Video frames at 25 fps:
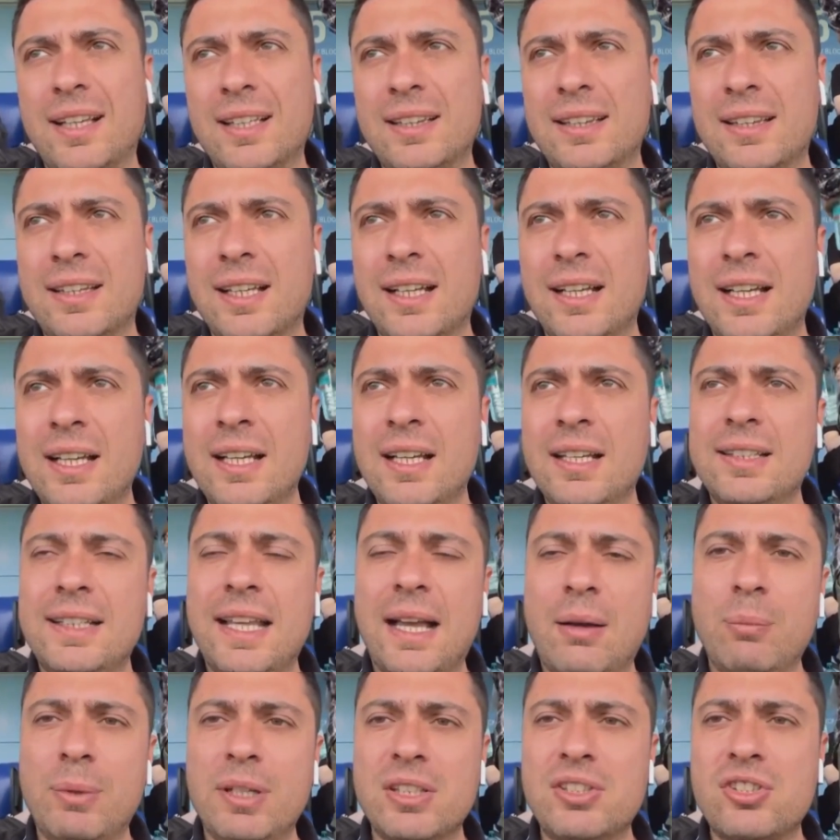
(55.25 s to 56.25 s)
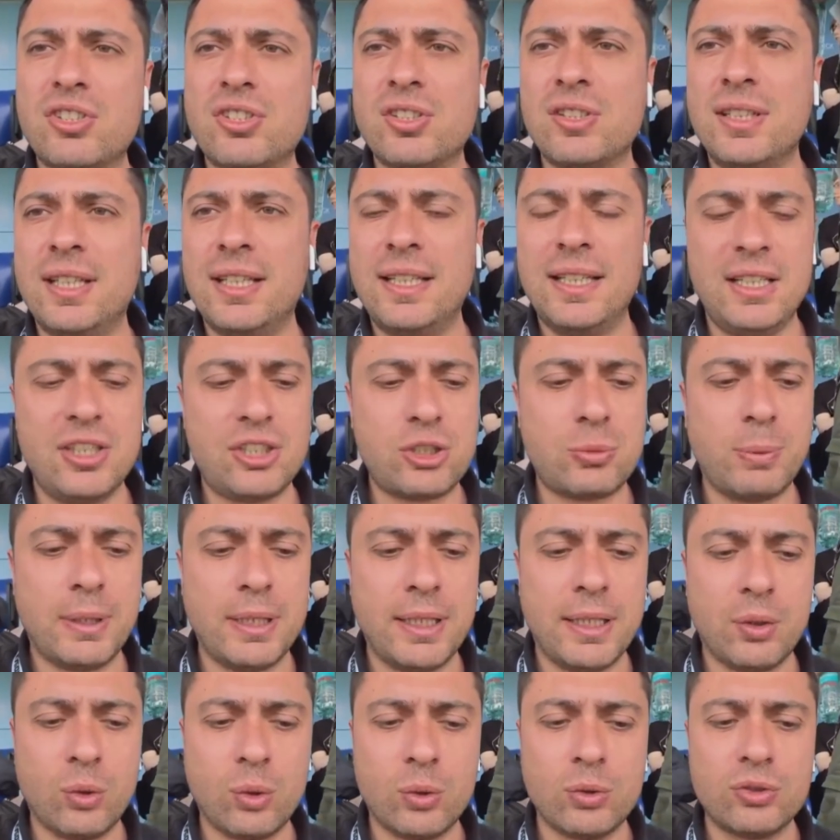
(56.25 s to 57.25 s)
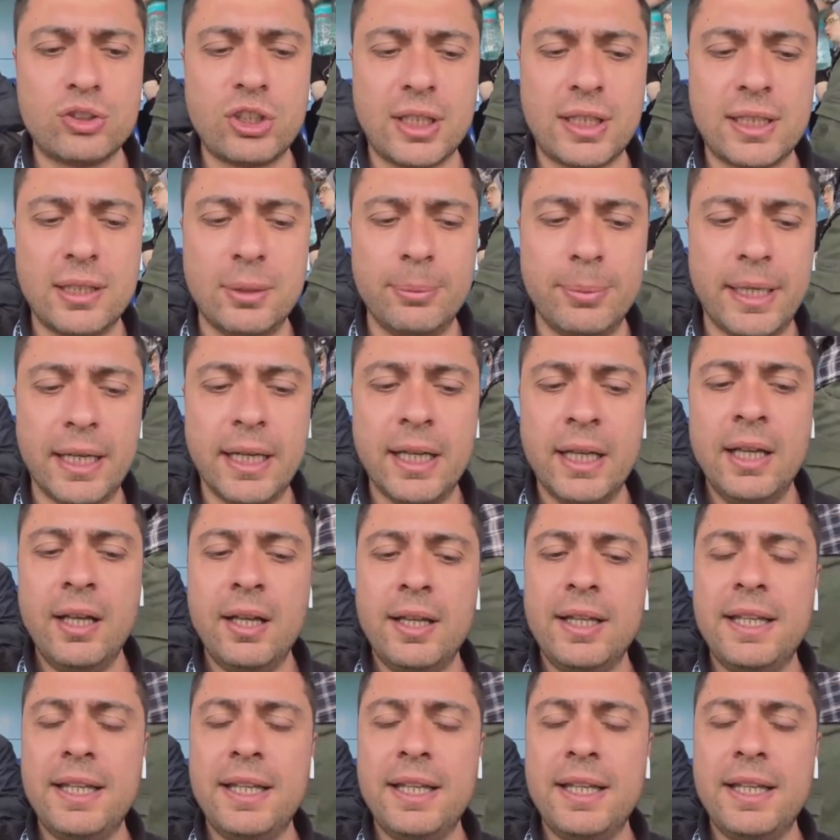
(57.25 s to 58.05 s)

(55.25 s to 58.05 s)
Hatta ya maç içinde değişmeler olacak ama